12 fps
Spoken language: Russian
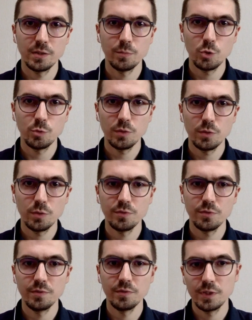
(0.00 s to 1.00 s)
снапшотов с
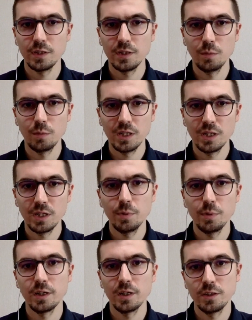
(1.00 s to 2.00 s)
VMware для бэкапа
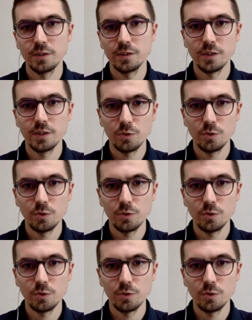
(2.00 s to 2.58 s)
как целых дата